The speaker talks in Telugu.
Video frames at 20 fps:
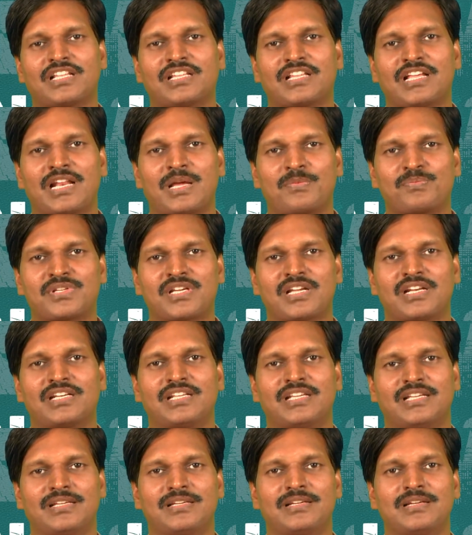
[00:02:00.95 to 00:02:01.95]
లేదా అనే
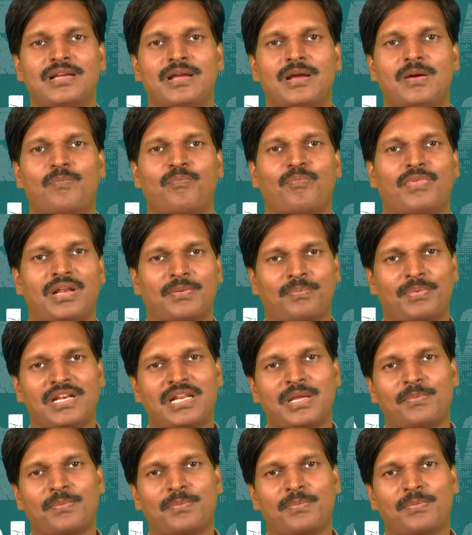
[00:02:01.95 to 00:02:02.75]
అంశాన్ని మనపైన